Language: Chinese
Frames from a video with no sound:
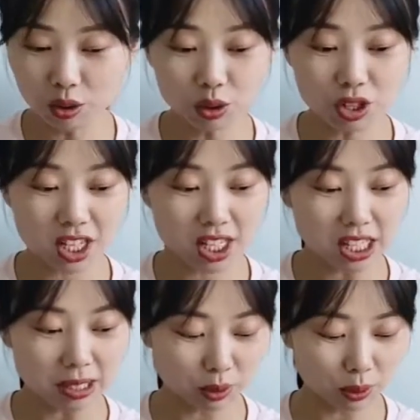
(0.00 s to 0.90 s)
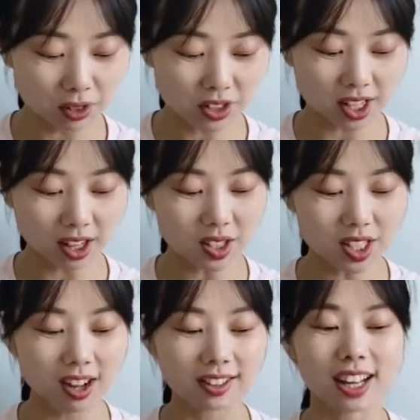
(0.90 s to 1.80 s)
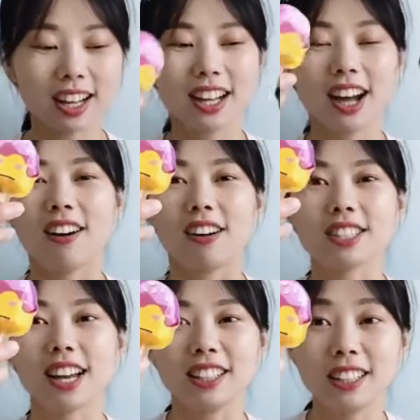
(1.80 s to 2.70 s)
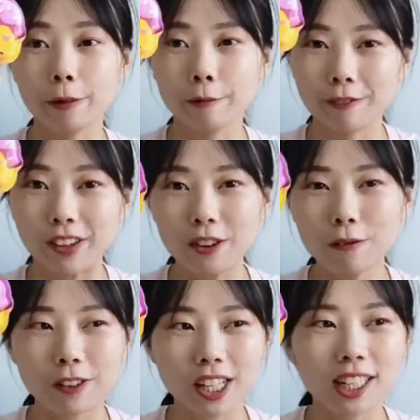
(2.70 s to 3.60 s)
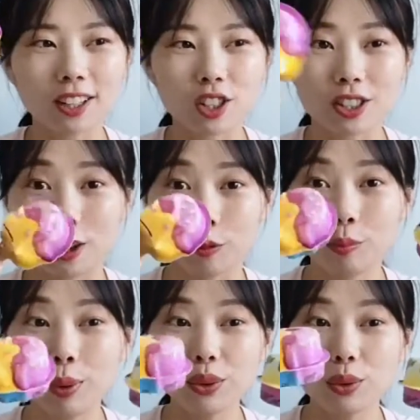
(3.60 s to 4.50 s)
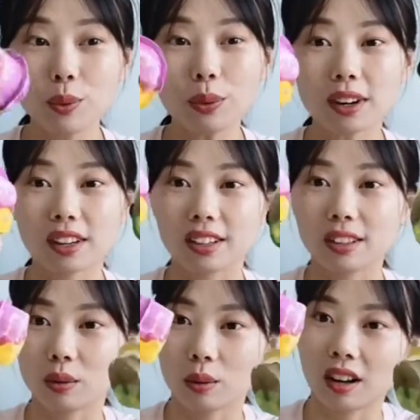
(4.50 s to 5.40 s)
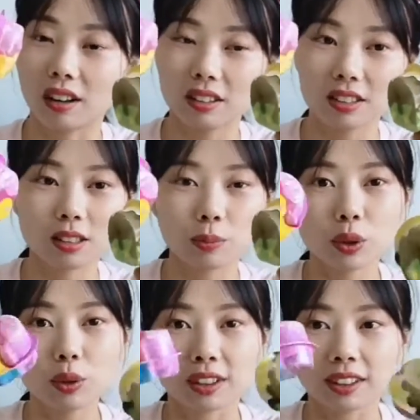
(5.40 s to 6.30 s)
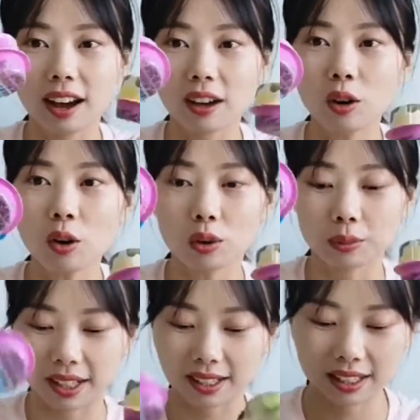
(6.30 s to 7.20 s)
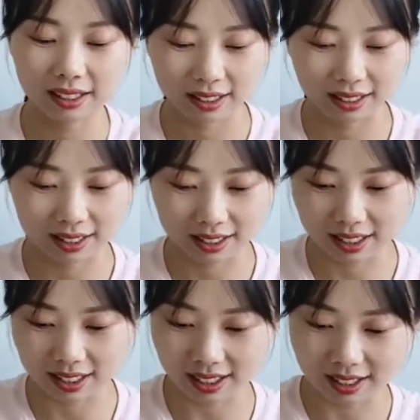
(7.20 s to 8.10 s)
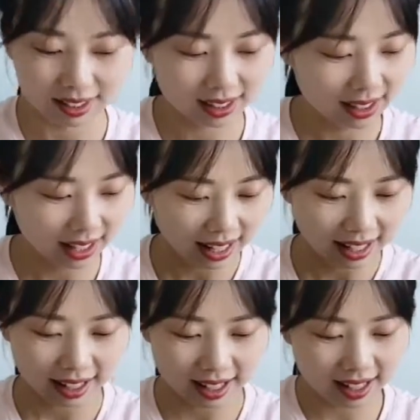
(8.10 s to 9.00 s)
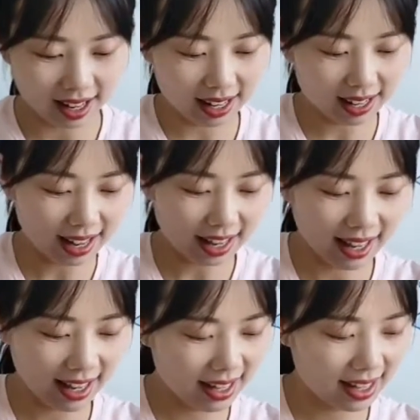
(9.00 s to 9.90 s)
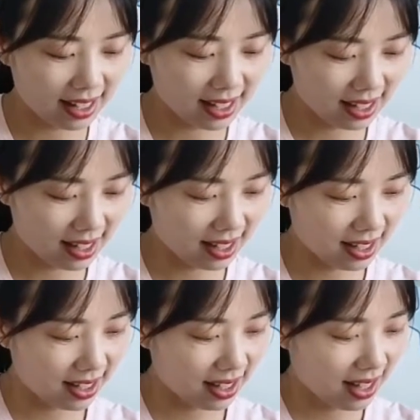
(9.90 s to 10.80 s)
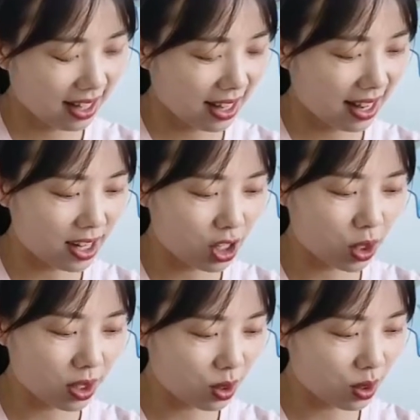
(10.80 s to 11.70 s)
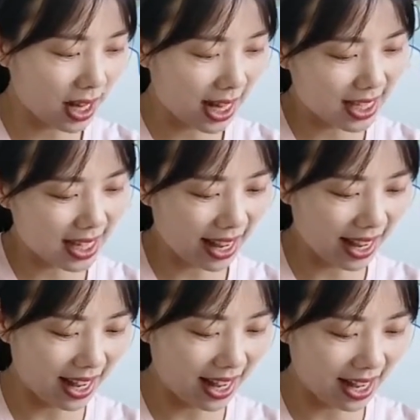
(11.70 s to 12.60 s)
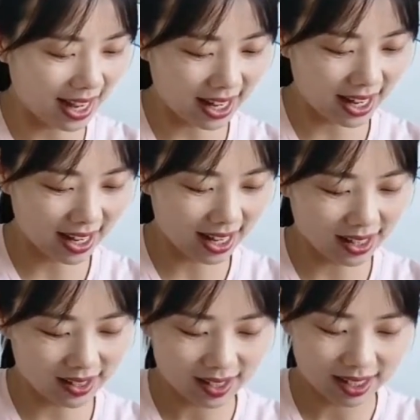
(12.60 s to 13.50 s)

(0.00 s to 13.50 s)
这么多小小的，好像一个肥肥的小冰棍儿。哇，这个冰棍儿太厚了吧，一个一个的。来来来，按顺序来站好。